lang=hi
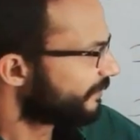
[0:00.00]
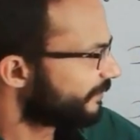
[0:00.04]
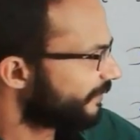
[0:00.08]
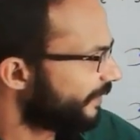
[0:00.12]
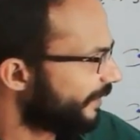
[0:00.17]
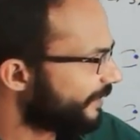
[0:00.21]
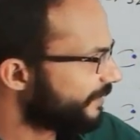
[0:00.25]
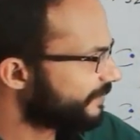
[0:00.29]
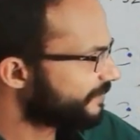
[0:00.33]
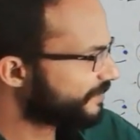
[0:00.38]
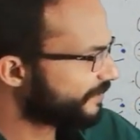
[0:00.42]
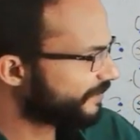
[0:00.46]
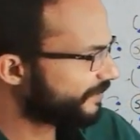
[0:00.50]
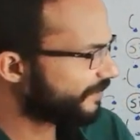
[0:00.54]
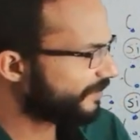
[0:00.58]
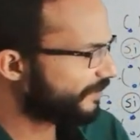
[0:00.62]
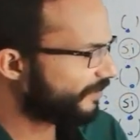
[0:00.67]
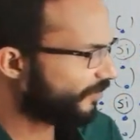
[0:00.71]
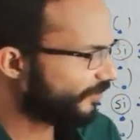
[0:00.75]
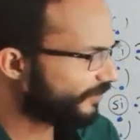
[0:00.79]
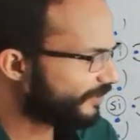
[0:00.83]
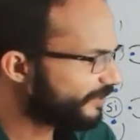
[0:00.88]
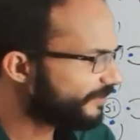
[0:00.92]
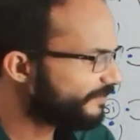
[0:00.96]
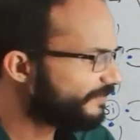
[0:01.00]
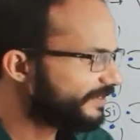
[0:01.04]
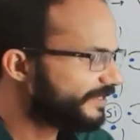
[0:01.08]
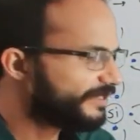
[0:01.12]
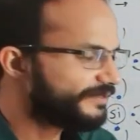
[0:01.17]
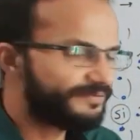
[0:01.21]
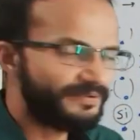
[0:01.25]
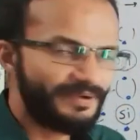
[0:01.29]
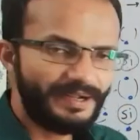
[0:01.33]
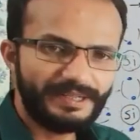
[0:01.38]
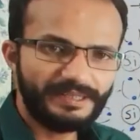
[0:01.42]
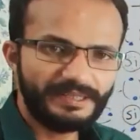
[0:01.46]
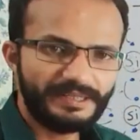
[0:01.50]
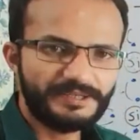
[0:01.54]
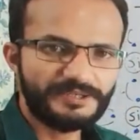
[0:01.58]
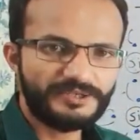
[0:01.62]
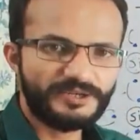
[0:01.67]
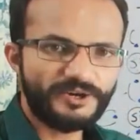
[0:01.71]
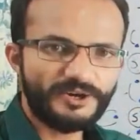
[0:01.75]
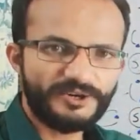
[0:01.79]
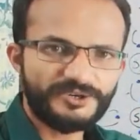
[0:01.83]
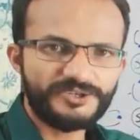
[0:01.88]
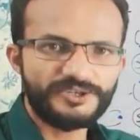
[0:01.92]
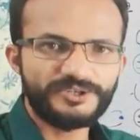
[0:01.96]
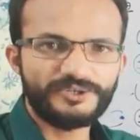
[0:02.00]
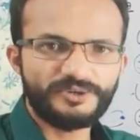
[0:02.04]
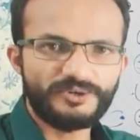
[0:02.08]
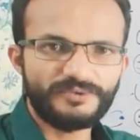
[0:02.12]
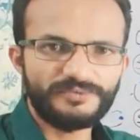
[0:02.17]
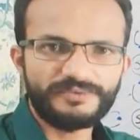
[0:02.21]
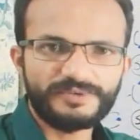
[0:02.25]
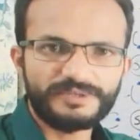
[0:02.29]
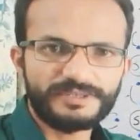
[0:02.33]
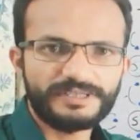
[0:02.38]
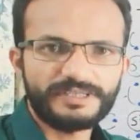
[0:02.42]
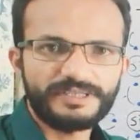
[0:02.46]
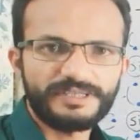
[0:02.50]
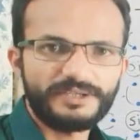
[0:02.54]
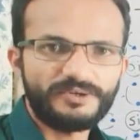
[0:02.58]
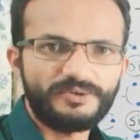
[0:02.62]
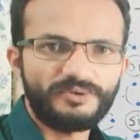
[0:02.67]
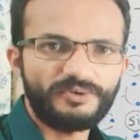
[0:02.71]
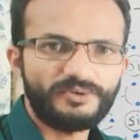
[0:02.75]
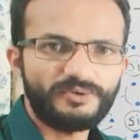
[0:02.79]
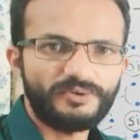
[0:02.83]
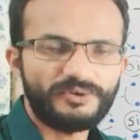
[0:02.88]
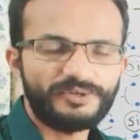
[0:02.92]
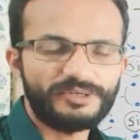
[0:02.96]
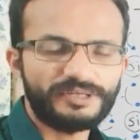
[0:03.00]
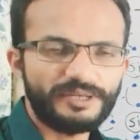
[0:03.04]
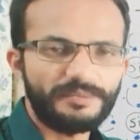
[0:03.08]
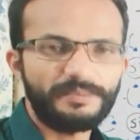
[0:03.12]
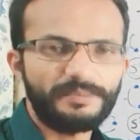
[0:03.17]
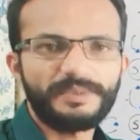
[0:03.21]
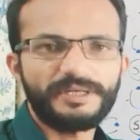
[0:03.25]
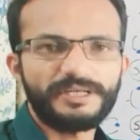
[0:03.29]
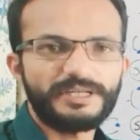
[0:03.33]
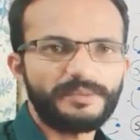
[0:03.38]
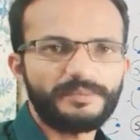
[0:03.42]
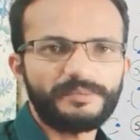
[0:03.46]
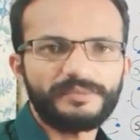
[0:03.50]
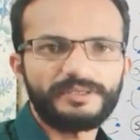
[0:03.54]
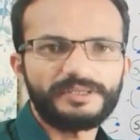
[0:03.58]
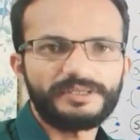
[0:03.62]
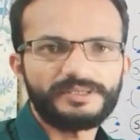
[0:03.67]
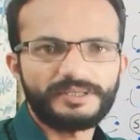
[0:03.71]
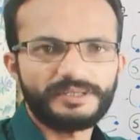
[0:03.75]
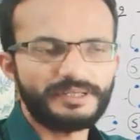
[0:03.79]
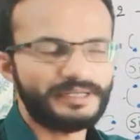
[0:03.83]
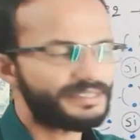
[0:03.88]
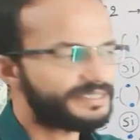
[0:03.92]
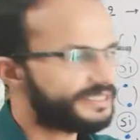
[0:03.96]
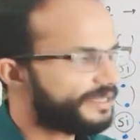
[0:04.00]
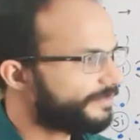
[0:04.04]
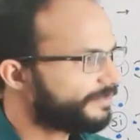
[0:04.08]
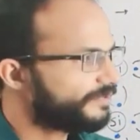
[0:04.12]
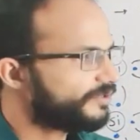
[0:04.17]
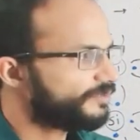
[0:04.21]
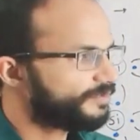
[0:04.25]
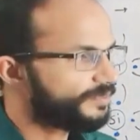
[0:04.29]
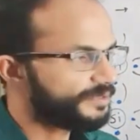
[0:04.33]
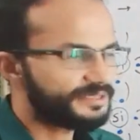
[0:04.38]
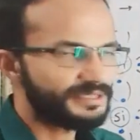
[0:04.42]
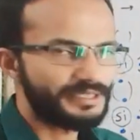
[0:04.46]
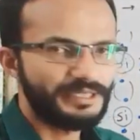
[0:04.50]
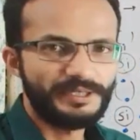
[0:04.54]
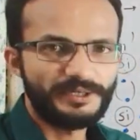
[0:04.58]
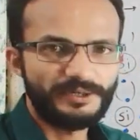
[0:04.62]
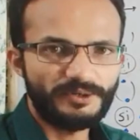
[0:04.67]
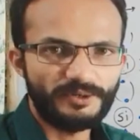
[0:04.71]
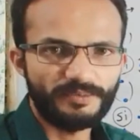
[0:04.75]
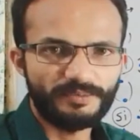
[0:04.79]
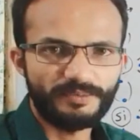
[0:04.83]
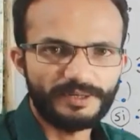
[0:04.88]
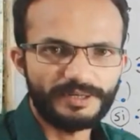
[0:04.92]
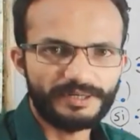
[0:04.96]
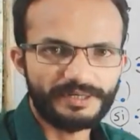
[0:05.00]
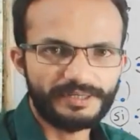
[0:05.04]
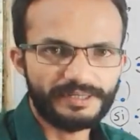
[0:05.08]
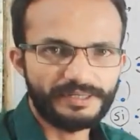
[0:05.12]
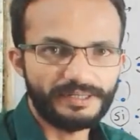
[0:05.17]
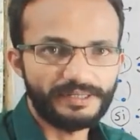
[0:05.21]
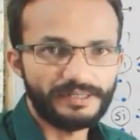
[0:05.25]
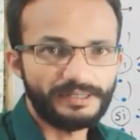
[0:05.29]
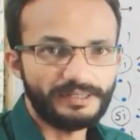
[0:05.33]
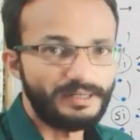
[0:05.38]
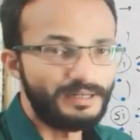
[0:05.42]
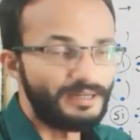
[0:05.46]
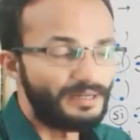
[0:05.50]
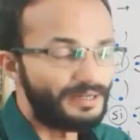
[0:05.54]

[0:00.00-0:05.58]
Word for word: There is a, only we define the structure of a silicon or germanium is an example of the silicon material.